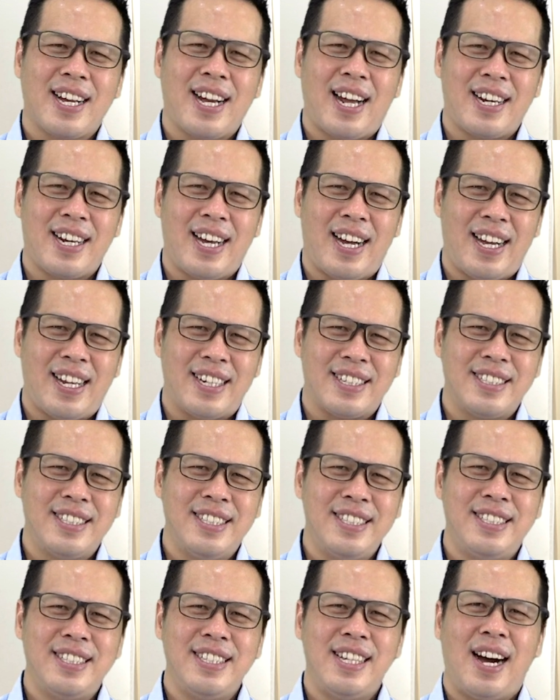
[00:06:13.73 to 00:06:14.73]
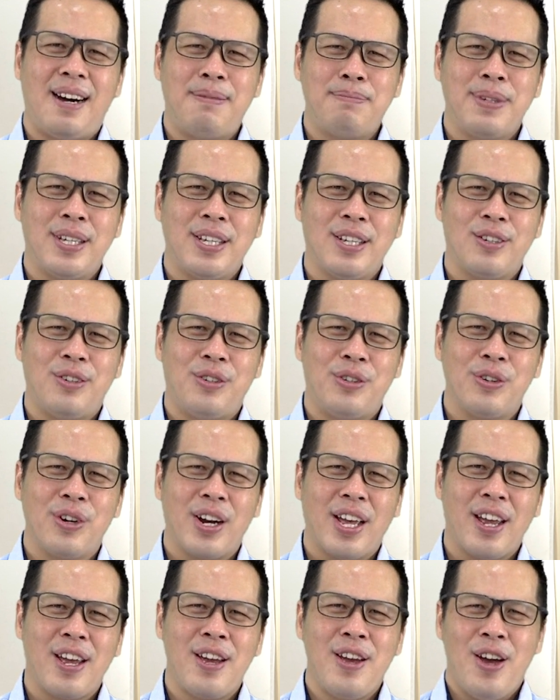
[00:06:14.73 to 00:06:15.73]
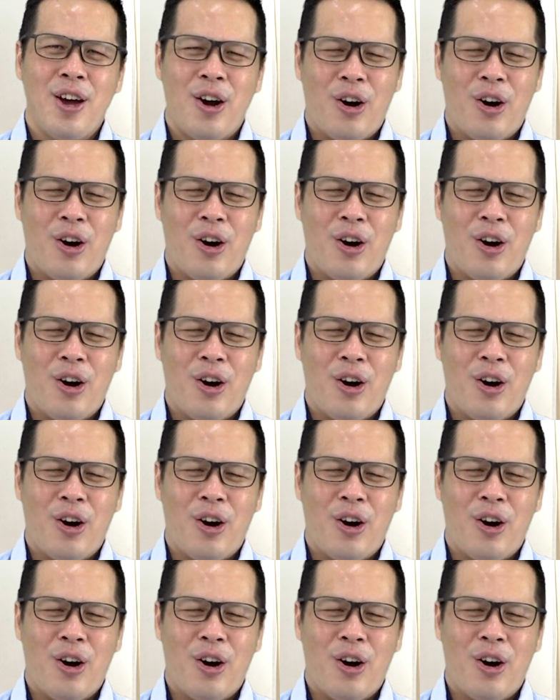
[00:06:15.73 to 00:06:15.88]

Kanaan didiami oleh